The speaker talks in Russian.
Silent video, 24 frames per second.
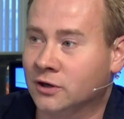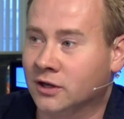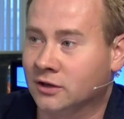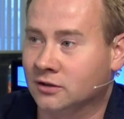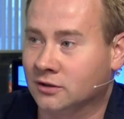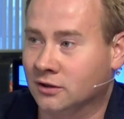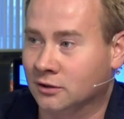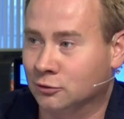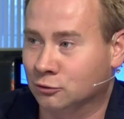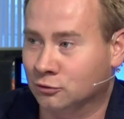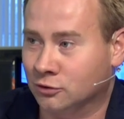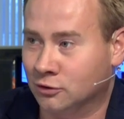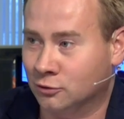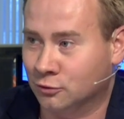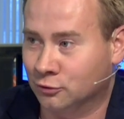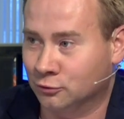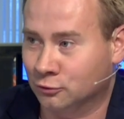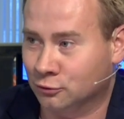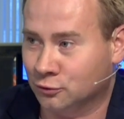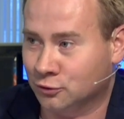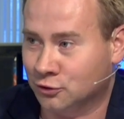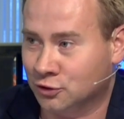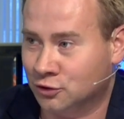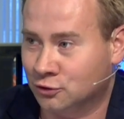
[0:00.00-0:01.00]
лет, которые
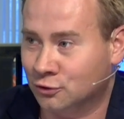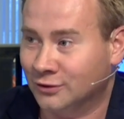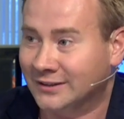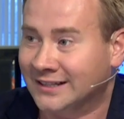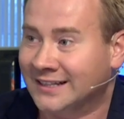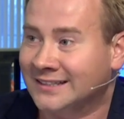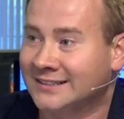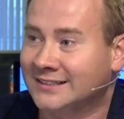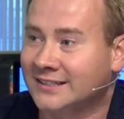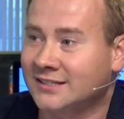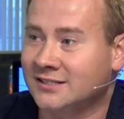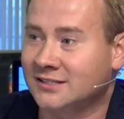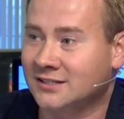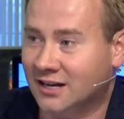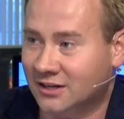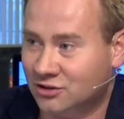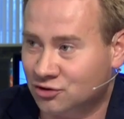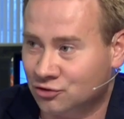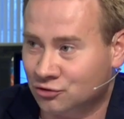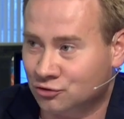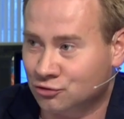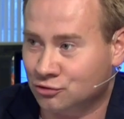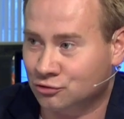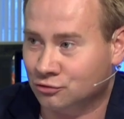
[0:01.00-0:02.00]
конкурс идет. А это
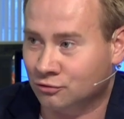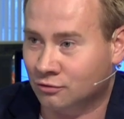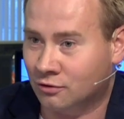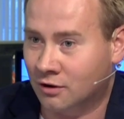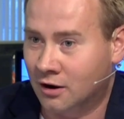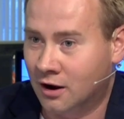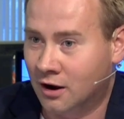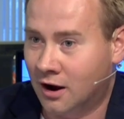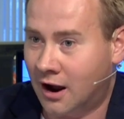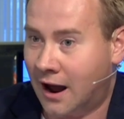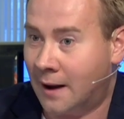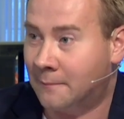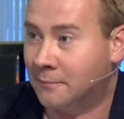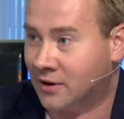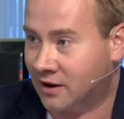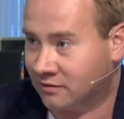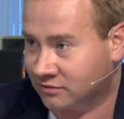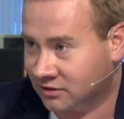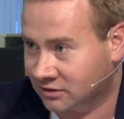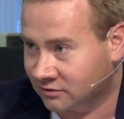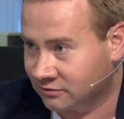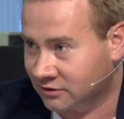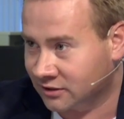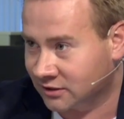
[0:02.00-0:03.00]
значит, что
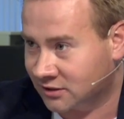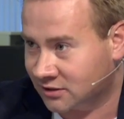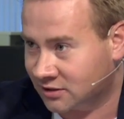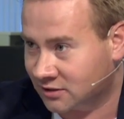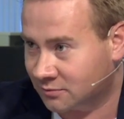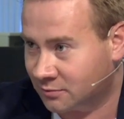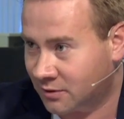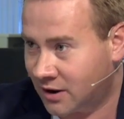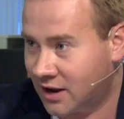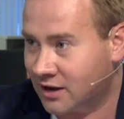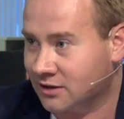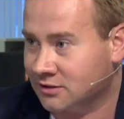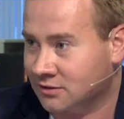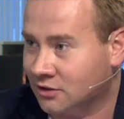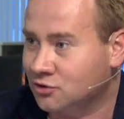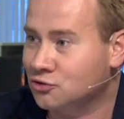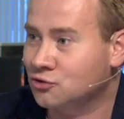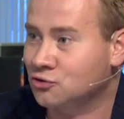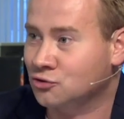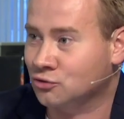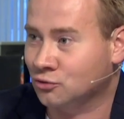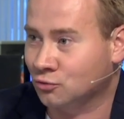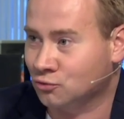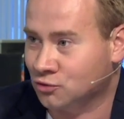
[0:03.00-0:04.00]
оправдывает себя, и
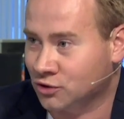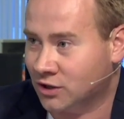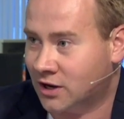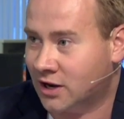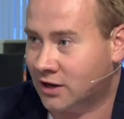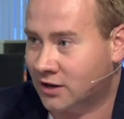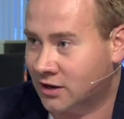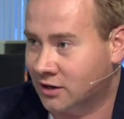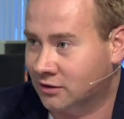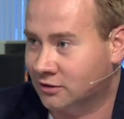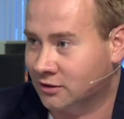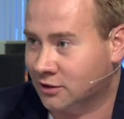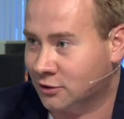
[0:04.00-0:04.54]
значит, что уже какие-то